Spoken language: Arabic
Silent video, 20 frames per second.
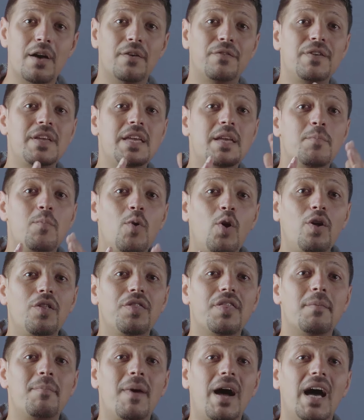في
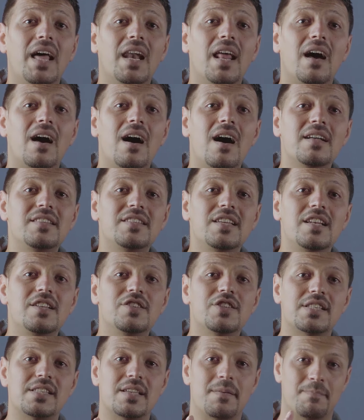معظم حلقات
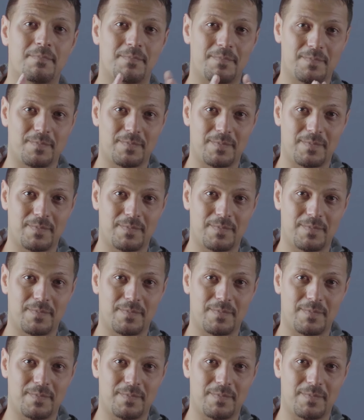الجسم